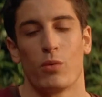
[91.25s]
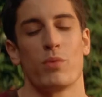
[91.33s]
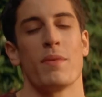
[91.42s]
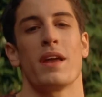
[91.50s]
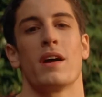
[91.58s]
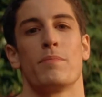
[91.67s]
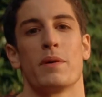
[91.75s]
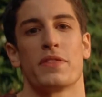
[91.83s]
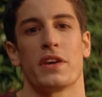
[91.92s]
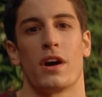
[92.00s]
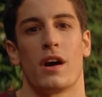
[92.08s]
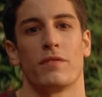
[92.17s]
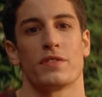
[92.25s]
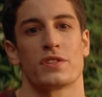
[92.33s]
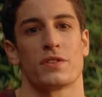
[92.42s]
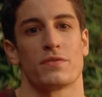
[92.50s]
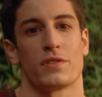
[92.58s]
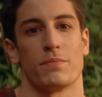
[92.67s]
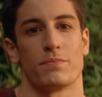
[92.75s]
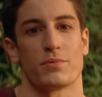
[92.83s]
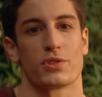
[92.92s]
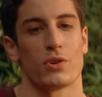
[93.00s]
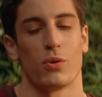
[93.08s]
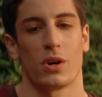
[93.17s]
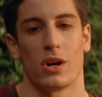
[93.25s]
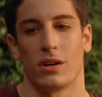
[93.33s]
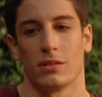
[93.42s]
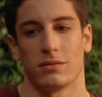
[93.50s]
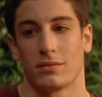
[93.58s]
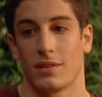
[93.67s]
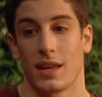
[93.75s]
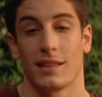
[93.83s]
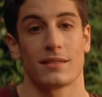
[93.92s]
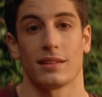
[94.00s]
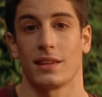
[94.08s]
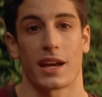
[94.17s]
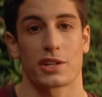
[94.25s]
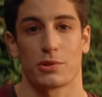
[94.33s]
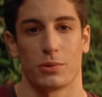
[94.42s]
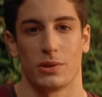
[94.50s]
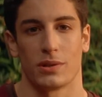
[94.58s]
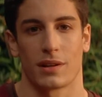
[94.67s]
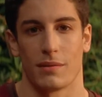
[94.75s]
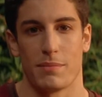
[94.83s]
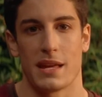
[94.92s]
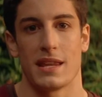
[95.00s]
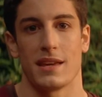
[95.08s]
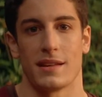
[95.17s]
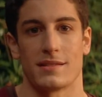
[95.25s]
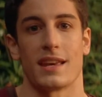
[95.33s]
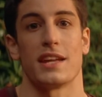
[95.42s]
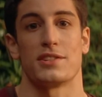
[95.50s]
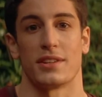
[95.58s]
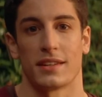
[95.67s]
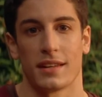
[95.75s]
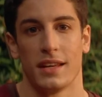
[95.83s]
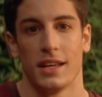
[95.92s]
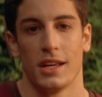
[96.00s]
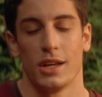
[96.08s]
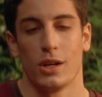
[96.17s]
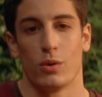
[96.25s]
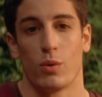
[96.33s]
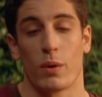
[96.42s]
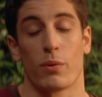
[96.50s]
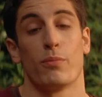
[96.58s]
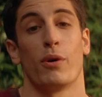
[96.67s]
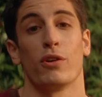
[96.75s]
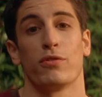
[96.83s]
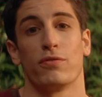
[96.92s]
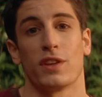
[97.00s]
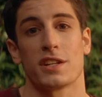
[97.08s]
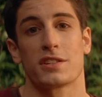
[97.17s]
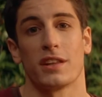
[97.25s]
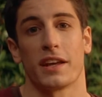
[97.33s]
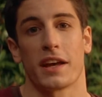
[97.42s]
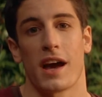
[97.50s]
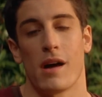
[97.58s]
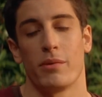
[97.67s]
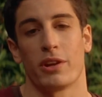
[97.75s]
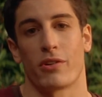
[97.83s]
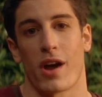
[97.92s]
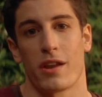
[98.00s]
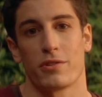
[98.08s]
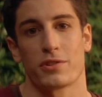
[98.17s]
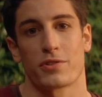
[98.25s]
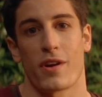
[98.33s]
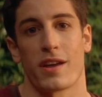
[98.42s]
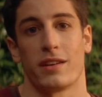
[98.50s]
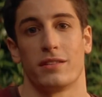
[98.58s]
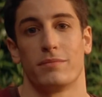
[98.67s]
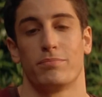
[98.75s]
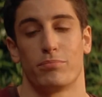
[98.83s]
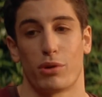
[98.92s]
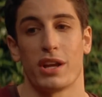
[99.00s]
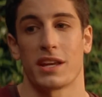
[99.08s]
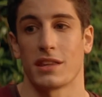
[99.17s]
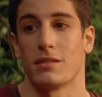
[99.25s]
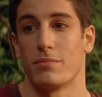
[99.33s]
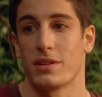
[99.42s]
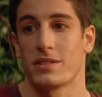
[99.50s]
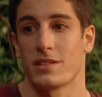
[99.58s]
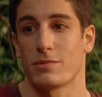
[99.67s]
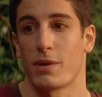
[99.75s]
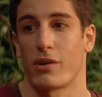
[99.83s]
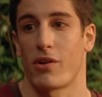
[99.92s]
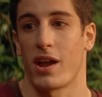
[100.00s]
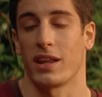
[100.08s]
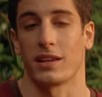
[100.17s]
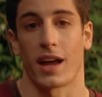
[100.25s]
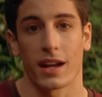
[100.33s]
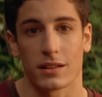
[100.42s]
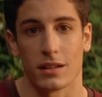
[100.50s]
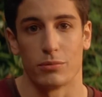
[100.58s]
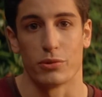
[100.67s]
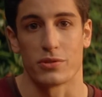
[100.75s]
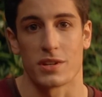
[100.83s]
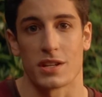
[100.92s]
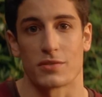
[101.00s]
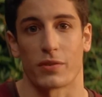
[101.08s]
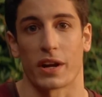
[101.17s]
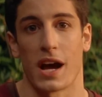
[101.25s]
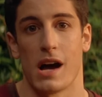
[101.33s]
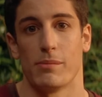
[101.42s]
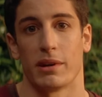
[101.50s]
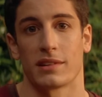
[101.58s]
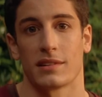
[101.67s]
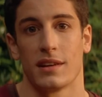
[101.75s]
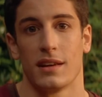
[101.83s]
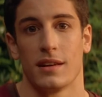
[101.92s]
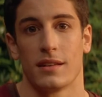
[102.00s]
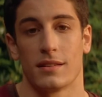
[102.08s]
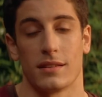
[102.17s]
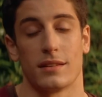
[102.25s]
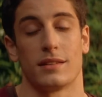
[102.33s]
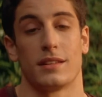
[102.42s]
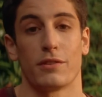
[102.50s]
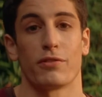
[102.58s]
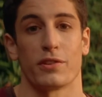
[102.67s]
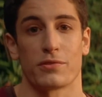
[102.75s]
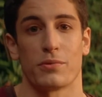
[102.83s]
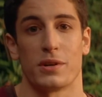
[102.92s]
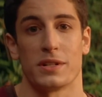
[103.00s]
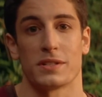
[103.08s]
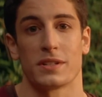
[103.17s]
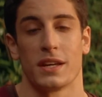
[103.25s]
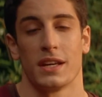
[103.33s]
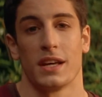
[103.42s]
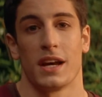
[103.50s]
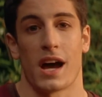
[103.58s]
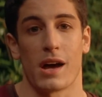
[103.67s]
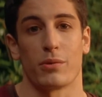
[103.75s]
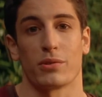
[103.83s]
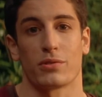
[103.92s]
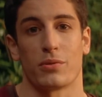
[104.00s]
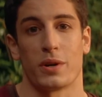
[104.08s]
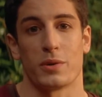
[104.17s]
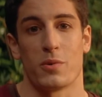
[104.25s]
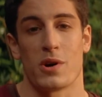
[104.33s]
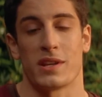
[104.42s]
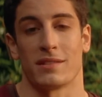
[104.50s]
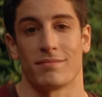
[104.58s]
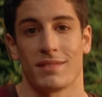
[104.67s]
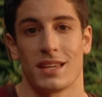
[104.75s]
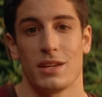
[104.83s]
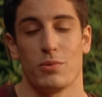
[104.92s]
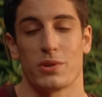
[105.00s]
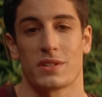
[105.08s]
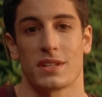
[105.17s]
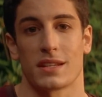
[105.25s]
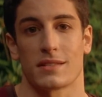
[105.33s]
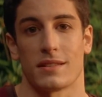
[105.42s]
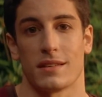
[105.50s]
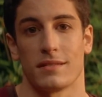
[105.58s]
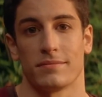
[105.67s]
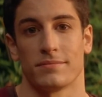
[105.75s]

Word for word: Wir trafen uns im Büro von einem Agenten für sogenannte intellektuelle Komiker, wir waren beide unerfahrene Comedy-Autoren, die dachten, mit Nummern für Komiker in Nachtclubs ins Geschäft kommen zu können. Doch der Unterschied war, ich war 21 und er war 60.